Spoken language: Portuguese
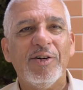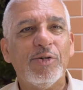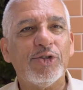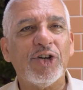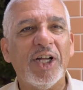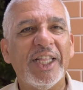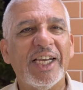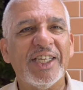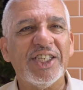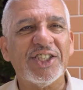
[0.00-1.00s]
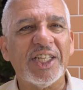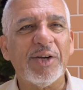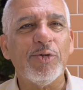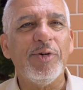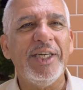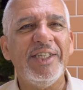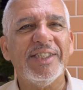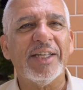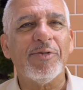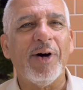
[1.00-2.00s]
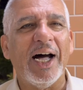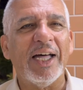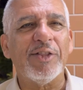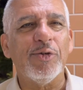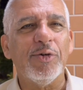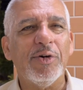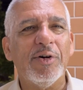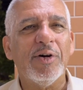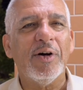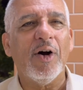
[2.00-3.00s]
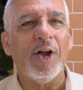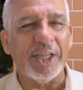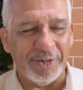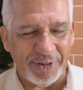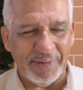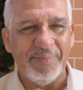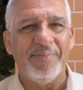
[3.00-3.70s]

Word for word: o jornalista Luiz Eduardo Oliva